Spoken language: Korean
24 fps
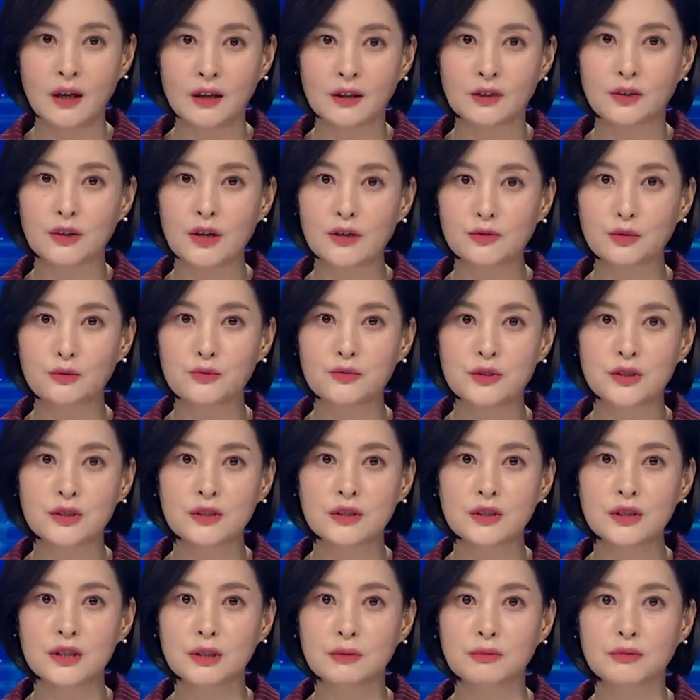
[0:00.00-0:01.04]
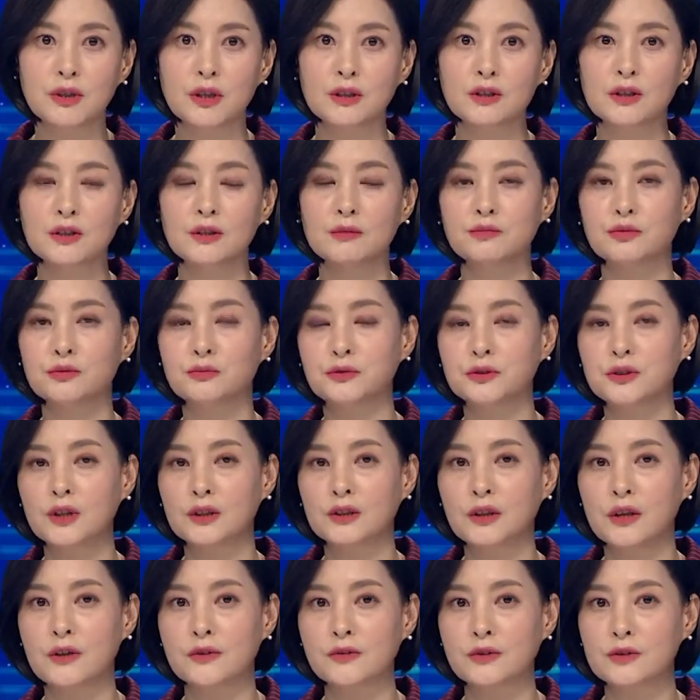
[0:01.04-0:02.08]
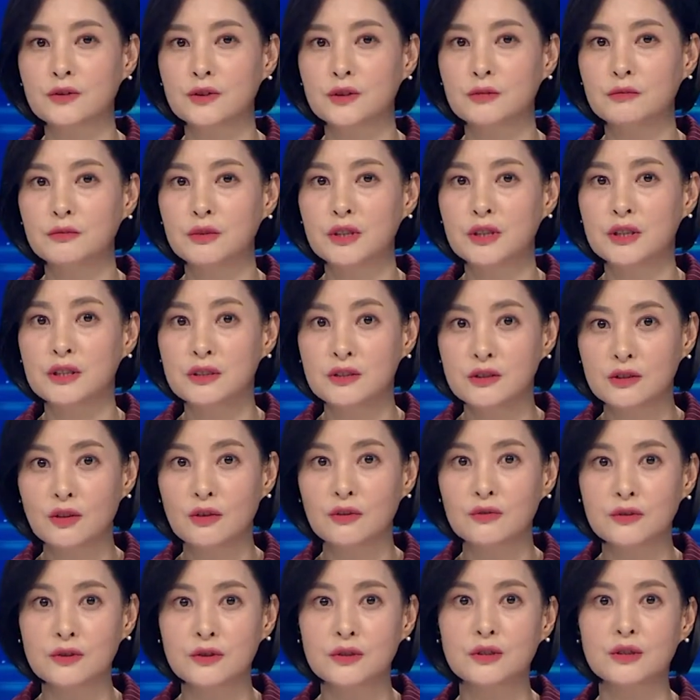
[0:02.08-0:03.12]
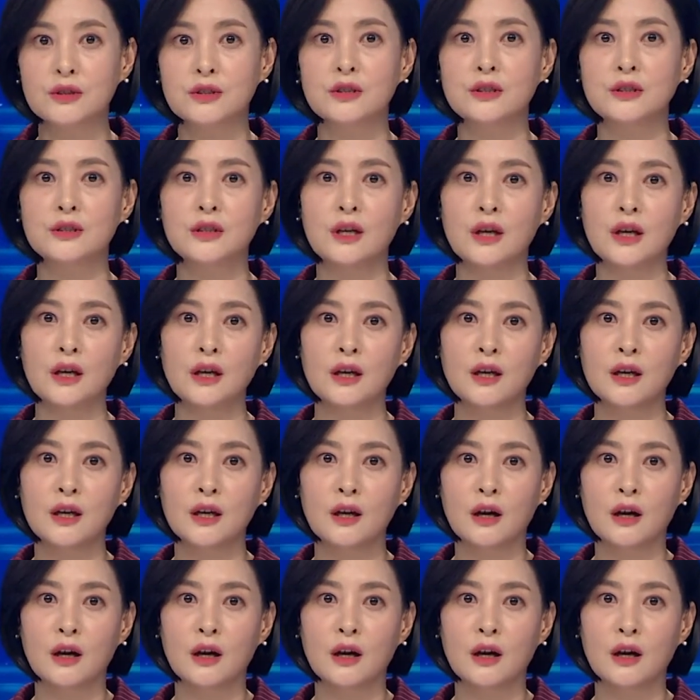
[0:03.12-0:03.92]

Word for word: 이렇게 손실을 입게 되는 부분에 대해서 지금 인천시의